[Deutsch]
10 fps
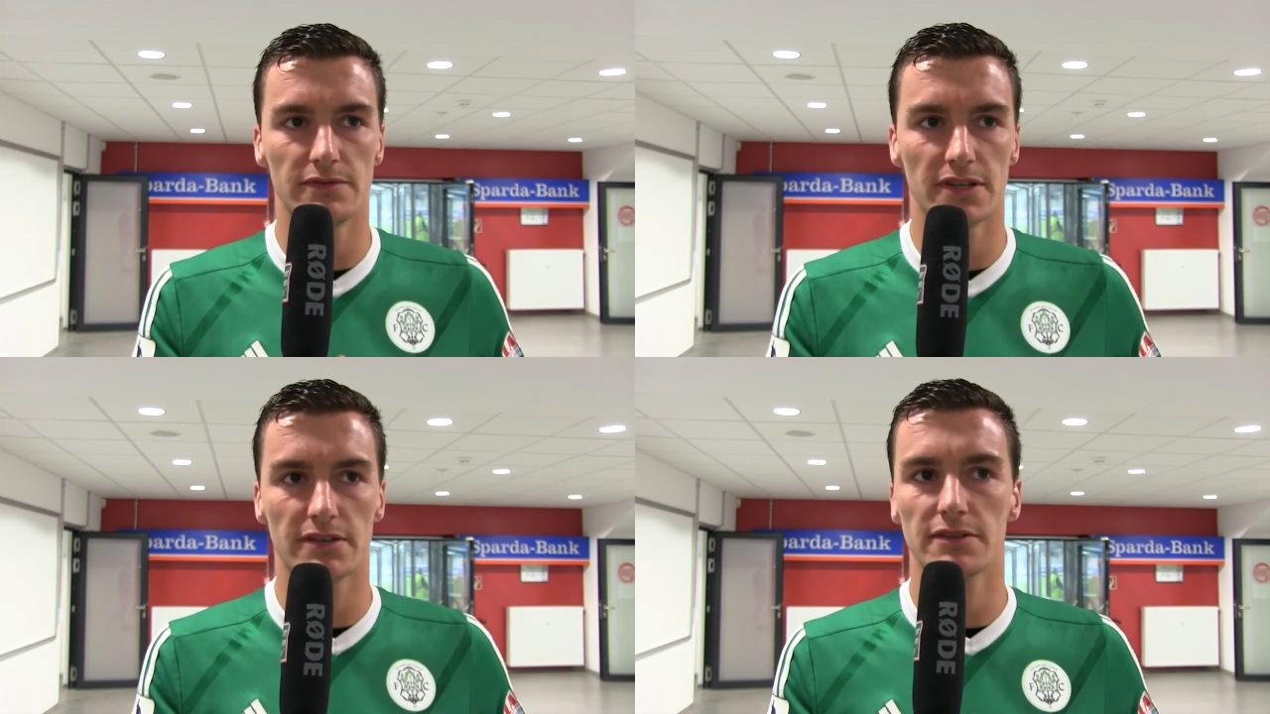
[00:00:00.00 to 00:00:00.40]

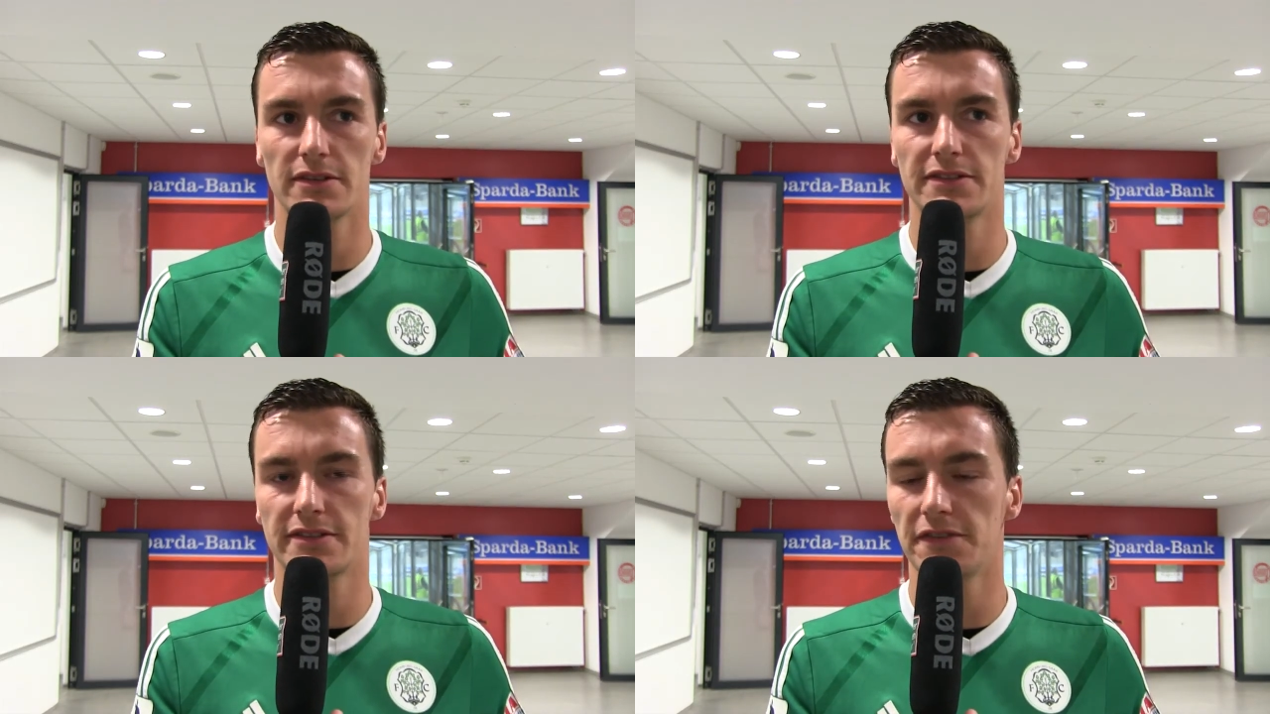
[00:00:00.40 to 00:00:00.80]
das
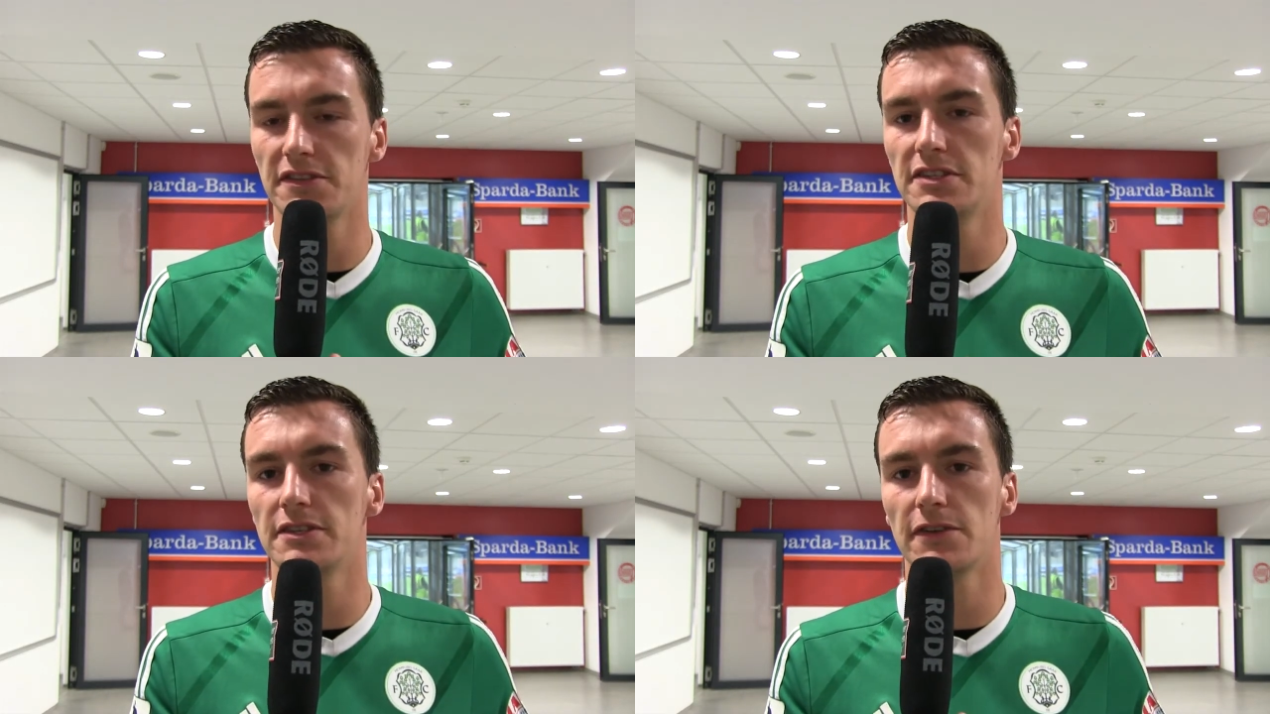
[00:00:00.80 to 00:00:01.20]
ist
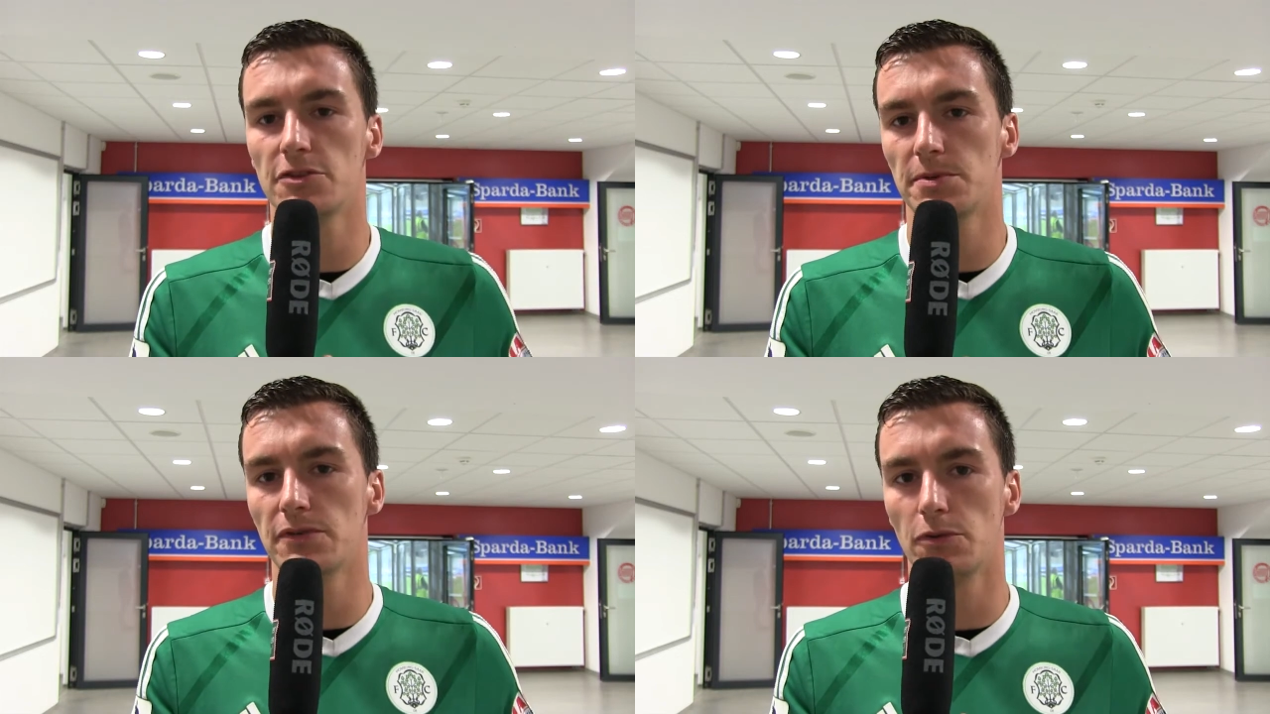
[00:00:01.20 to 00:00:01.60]
definitiv ein
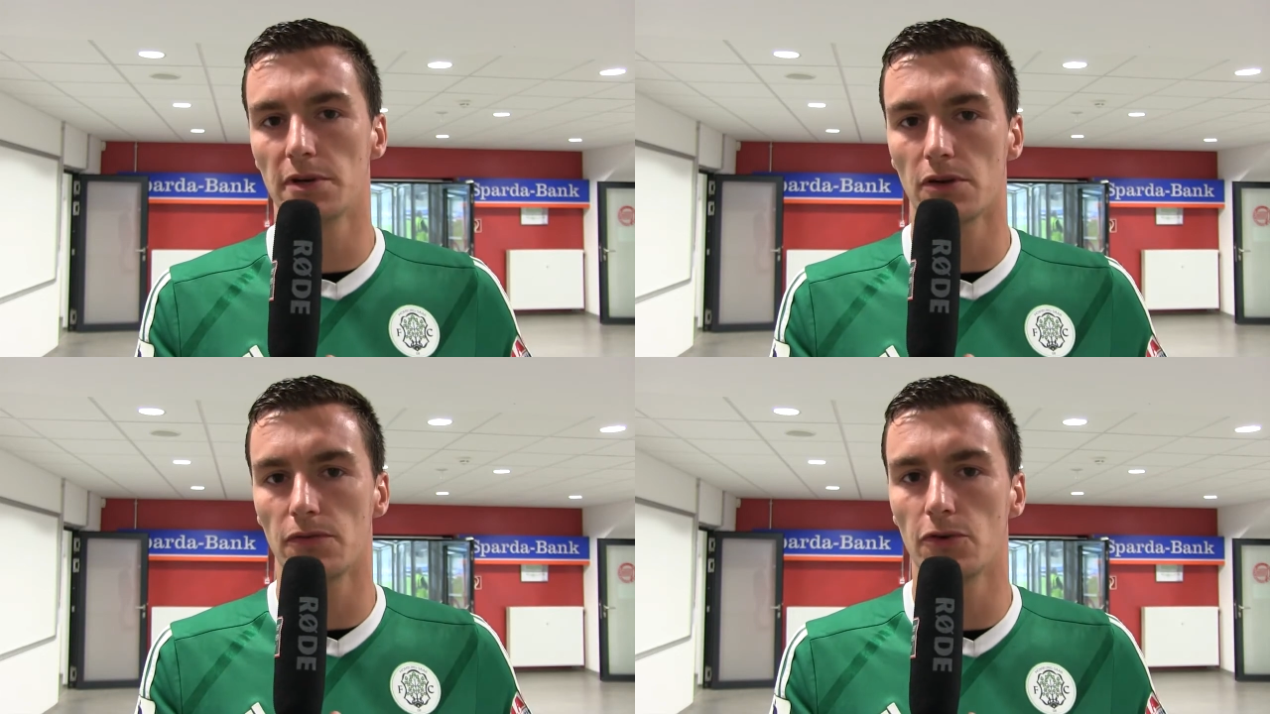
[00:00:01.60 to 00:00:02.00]
Spiel, wo
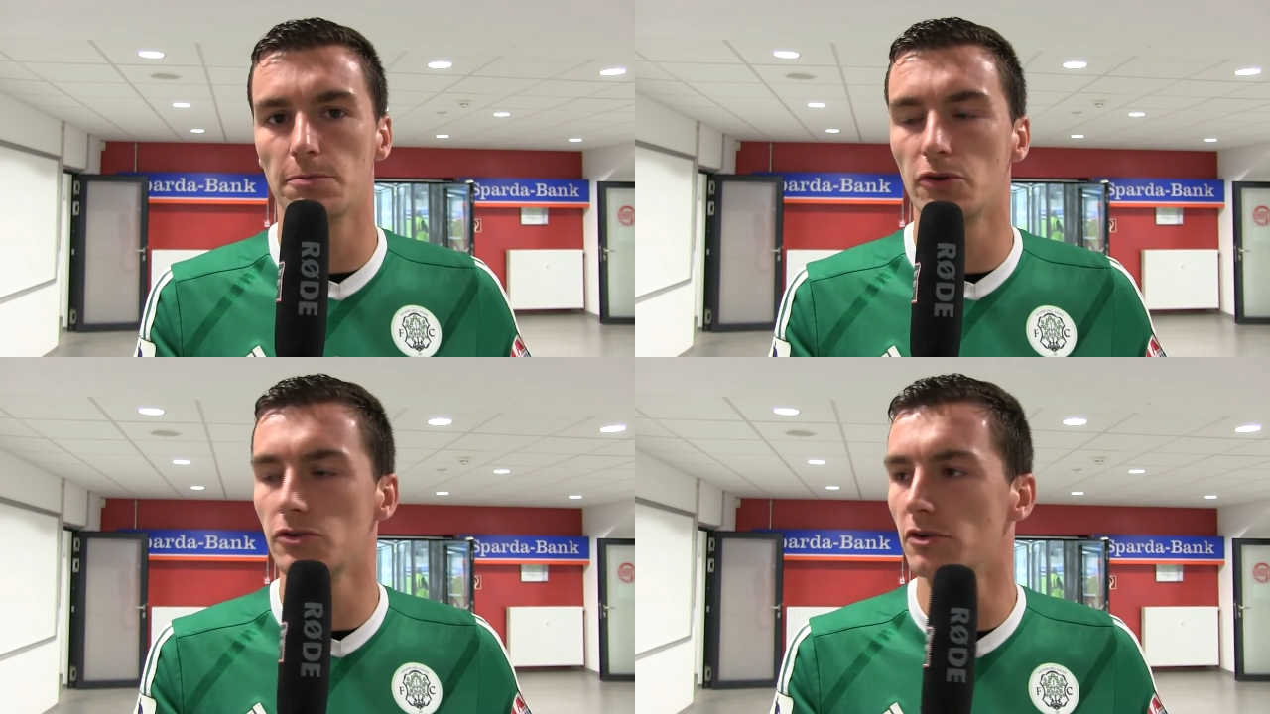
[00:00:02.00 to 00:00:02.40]
wir drauf
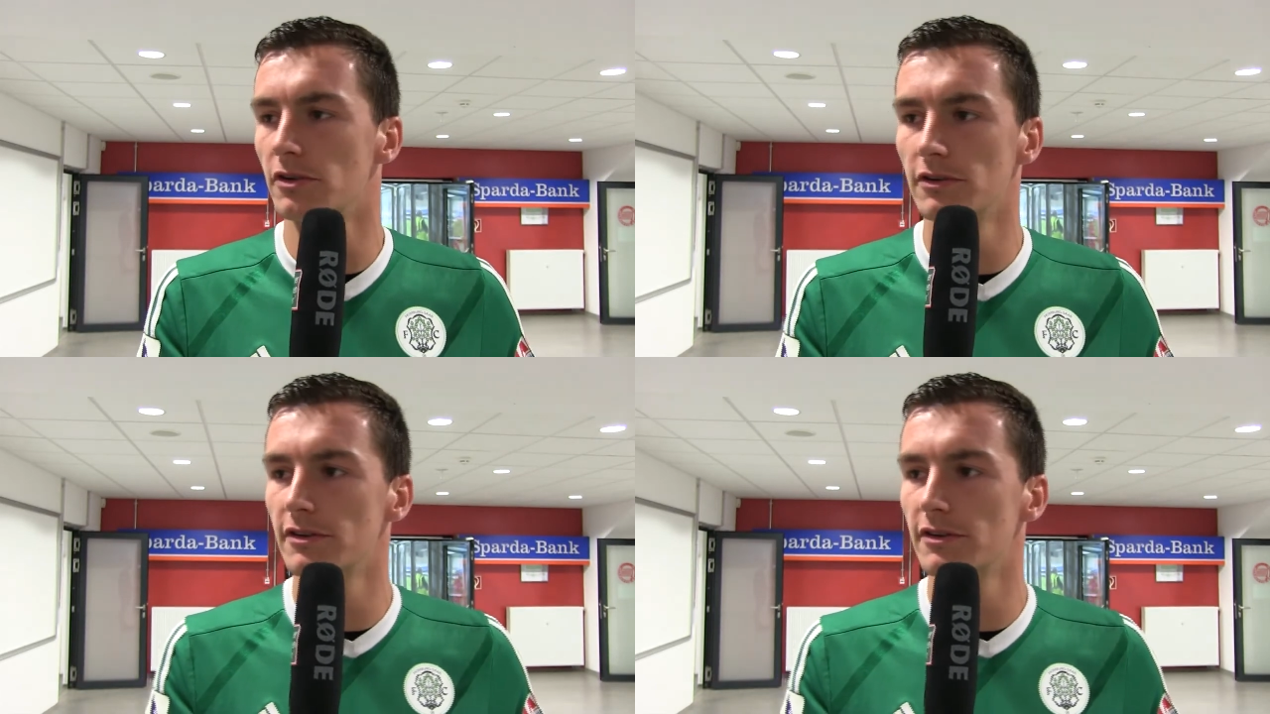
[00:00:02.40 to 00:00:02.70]
aufbauen können.